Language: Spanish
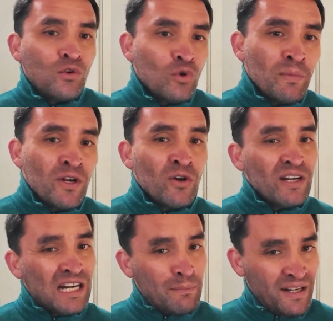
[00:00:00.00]
número
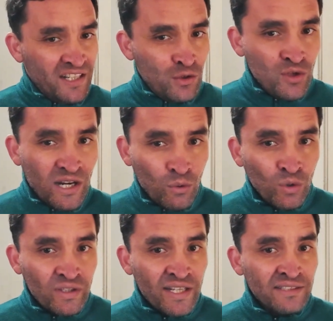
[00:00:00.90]
y la magnitud de
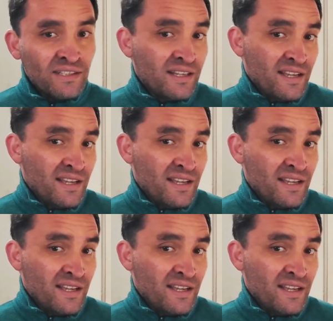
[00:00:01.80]
ajustes